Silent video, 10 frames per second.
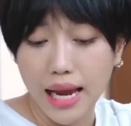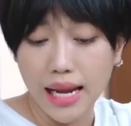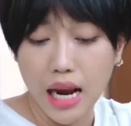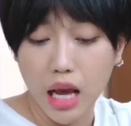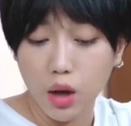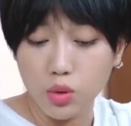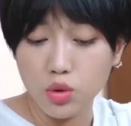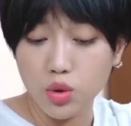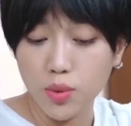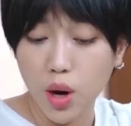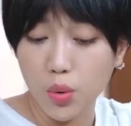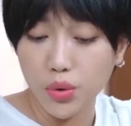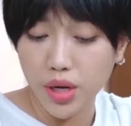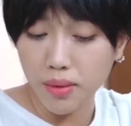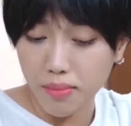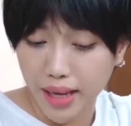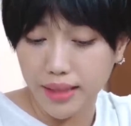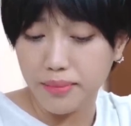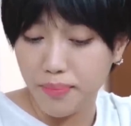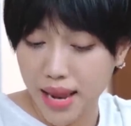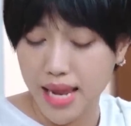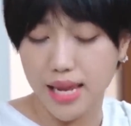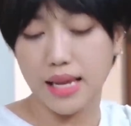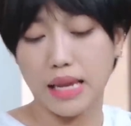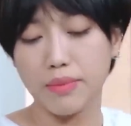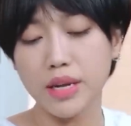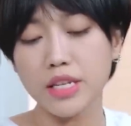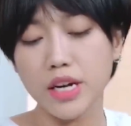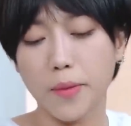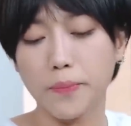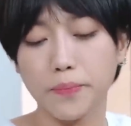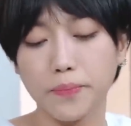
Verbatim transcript: Cái này là cấu trúc câu nhấn mạnh B. Biết chưa?